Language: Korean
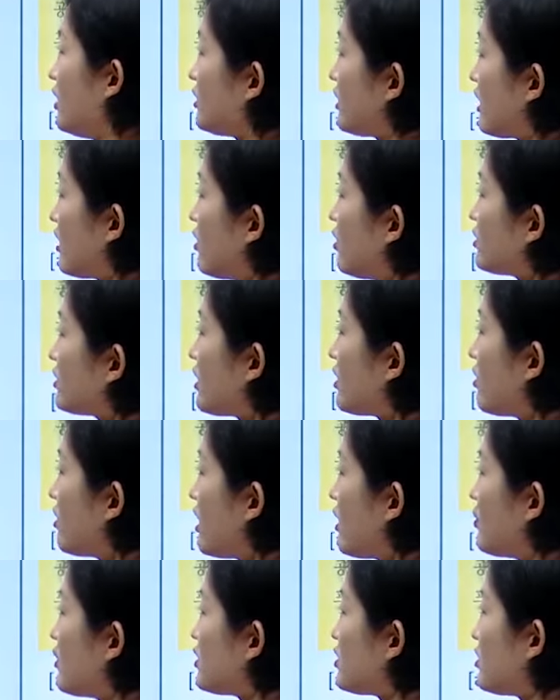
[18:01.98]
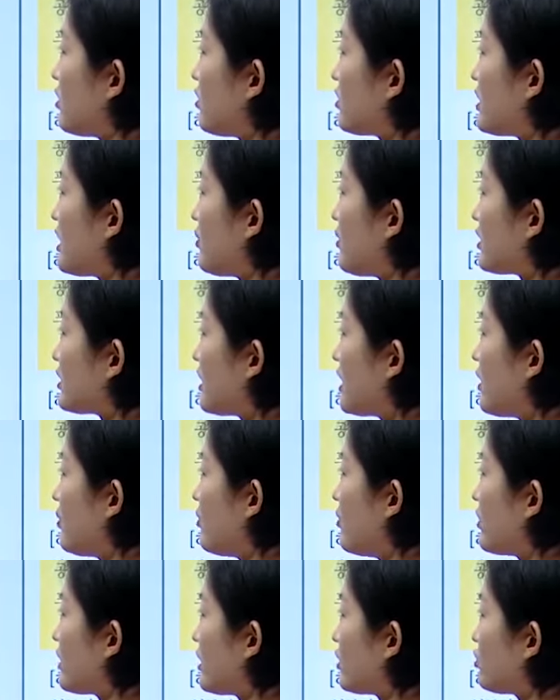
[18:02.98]
댕공댕공 하면서 여기에 막 사람
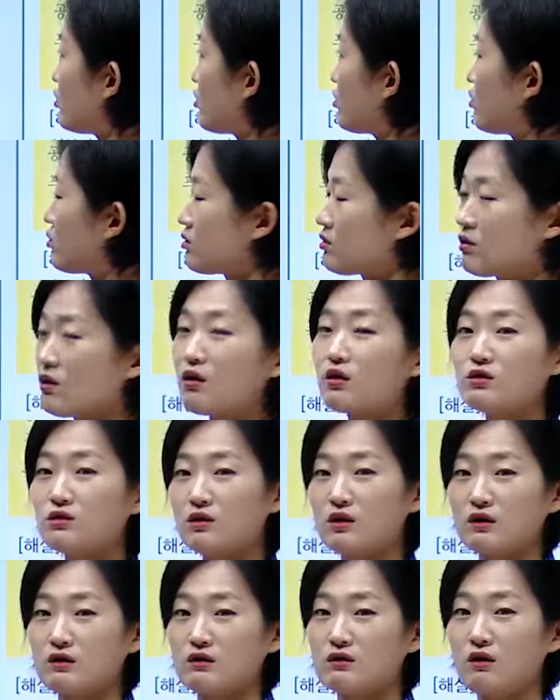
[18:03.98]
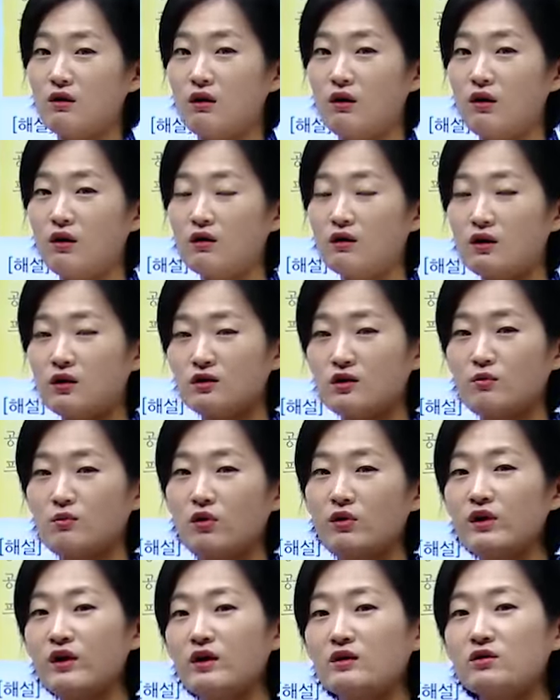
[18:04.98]
머리가 똑똑 떨어졌겠죠. 그래서
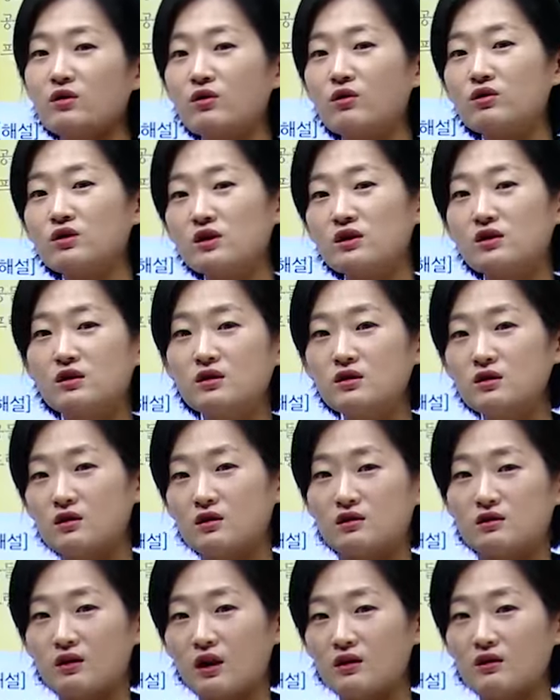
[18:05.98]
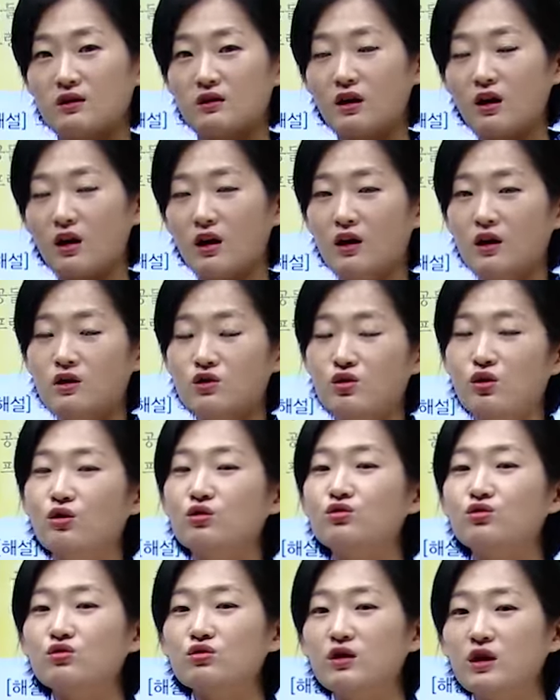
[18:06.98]
머리가 떨어지는 그 산이다.
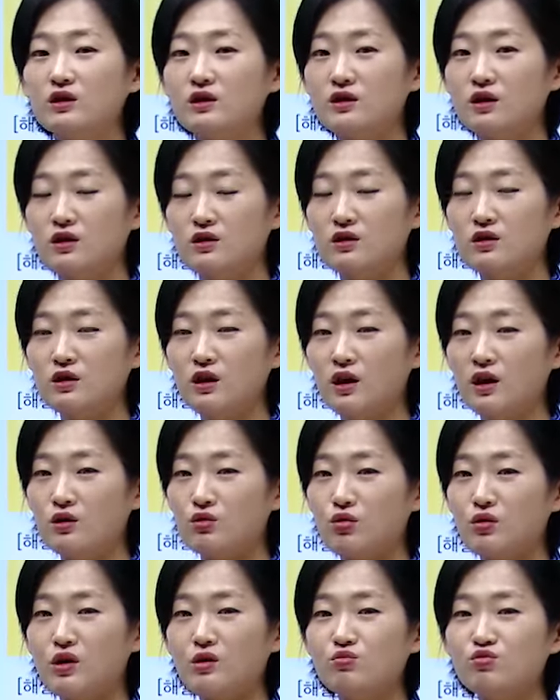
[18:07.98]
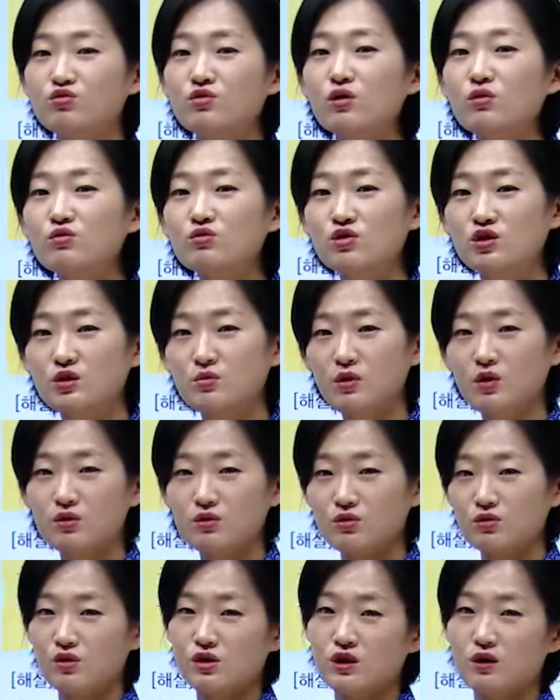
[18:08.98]
절두산이라는 되게 무서운
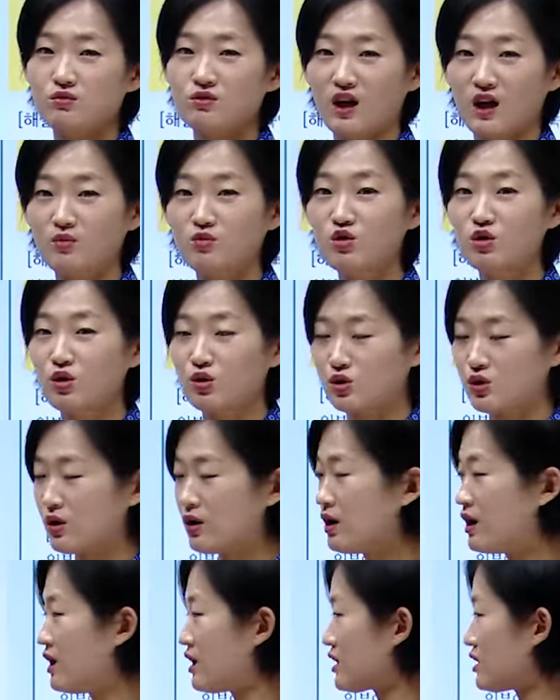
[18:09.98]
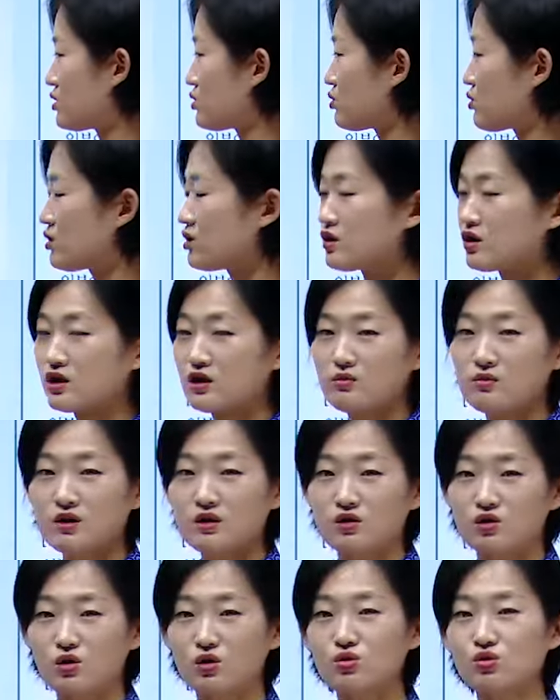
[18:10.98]
지명으로 지금 남은 거죠. 그쪽이
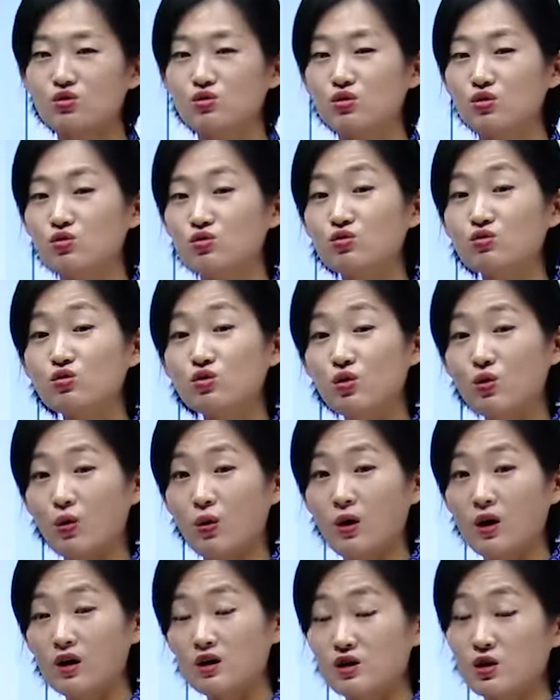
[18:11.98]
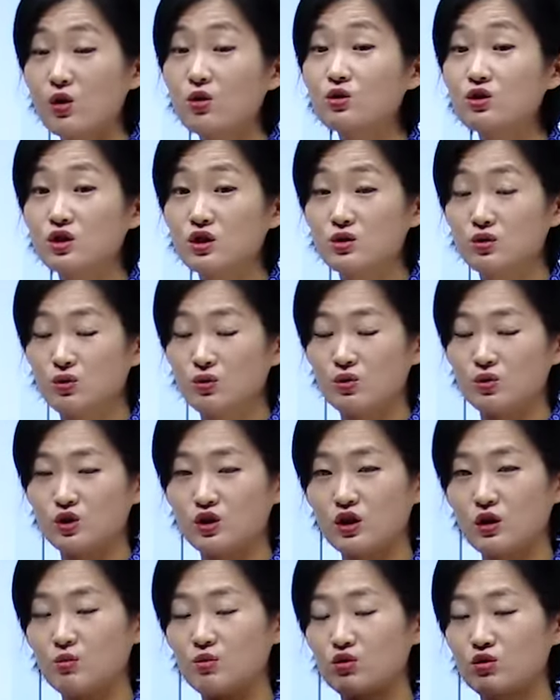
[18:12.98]
지금은 천주교 순교 성지로
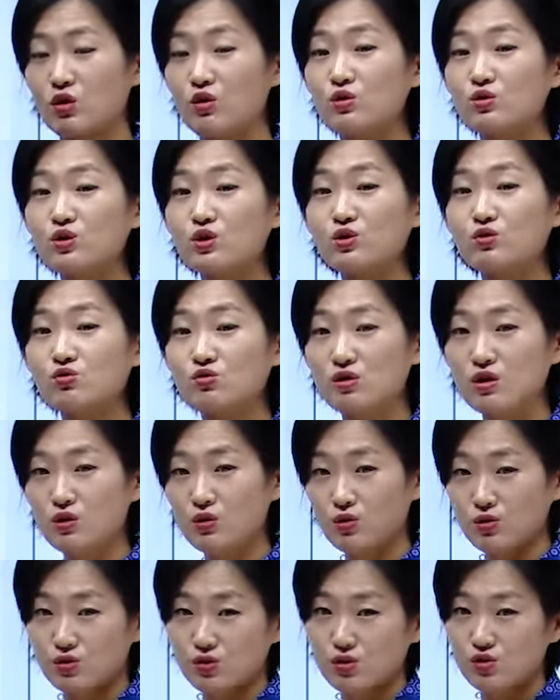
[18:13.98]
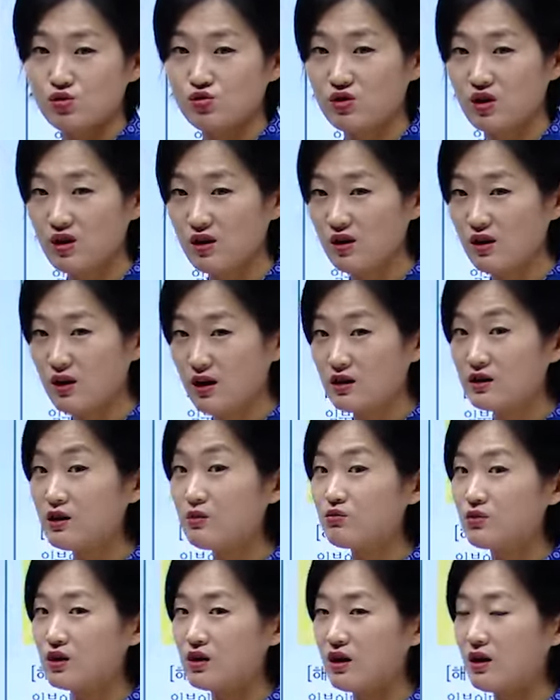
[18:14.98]
지금도 성지순례 코스 중에
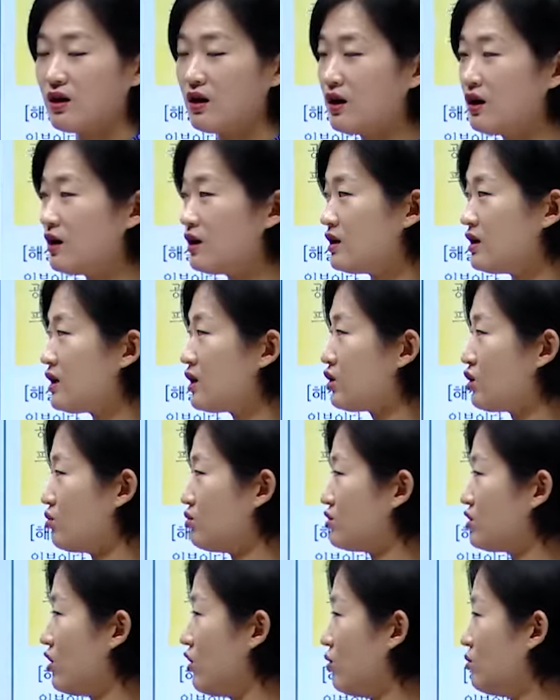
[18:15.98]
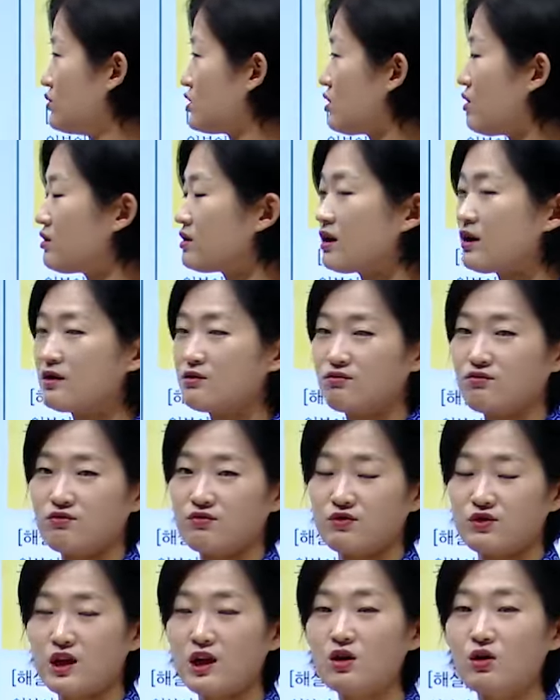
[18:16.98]
하나입니다. 이게 너무나
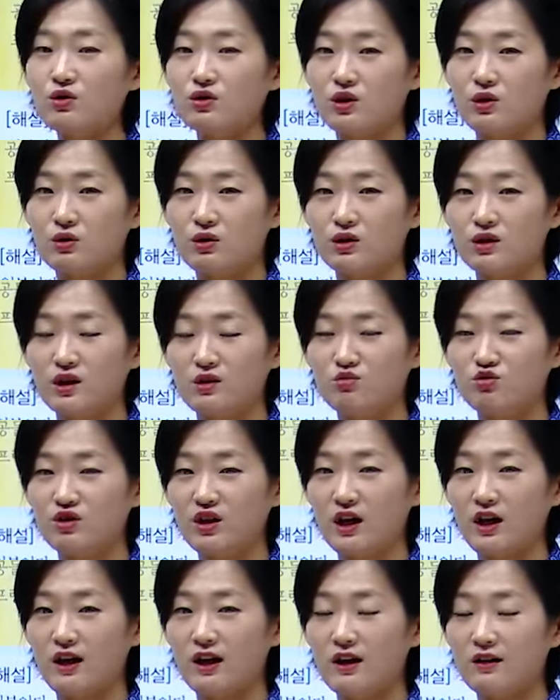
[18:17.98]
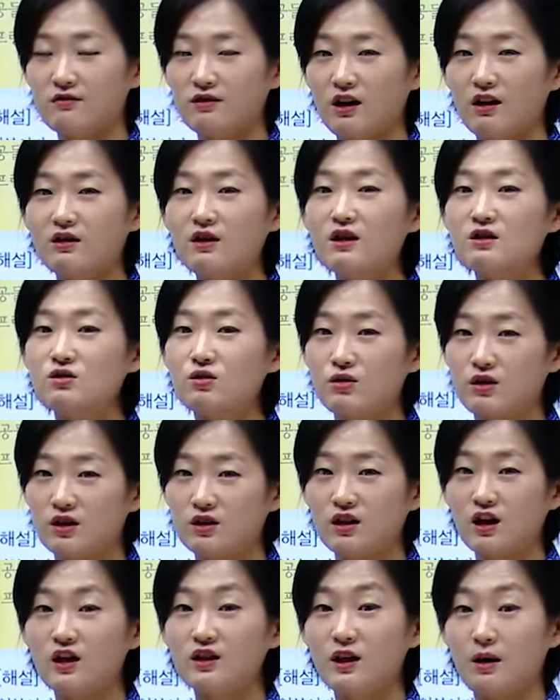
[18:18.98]
엄청난 사건이었기 때문에
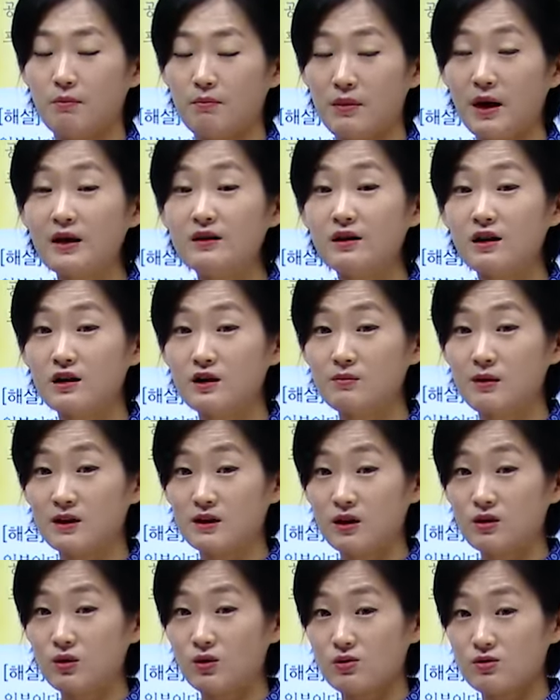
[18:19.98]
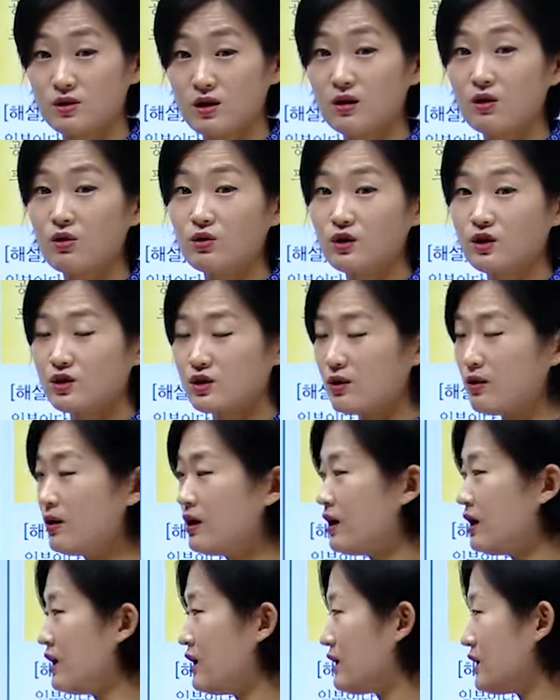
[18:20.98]
대대적인 탄압, 박해를 받았던 사건이죠.
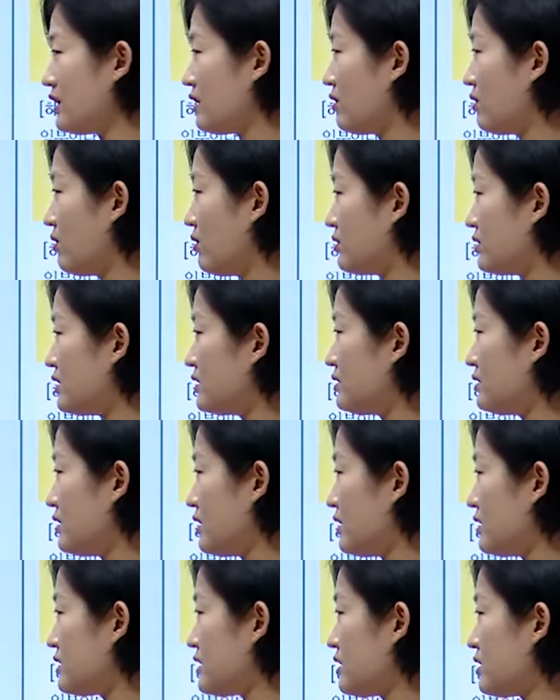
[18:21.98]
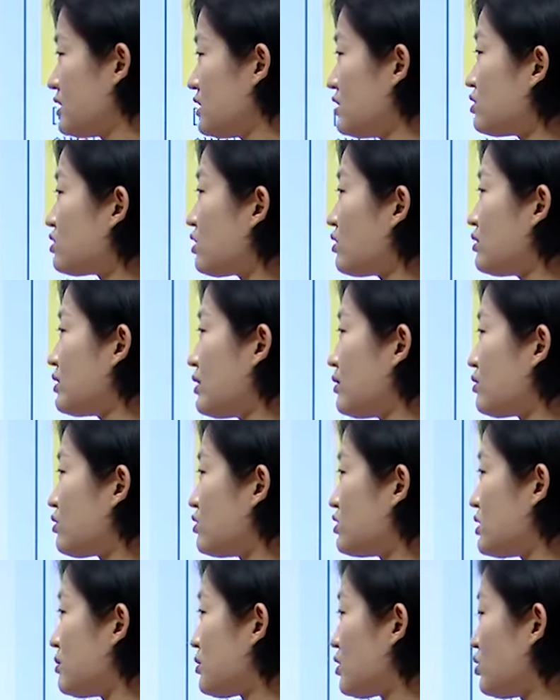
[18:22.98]
이거는 이제
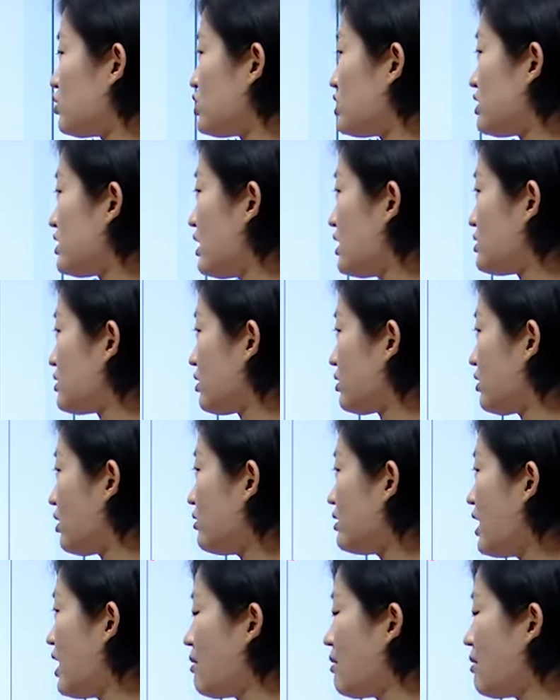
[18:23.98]
흥선대원군 집권 시기에 있었던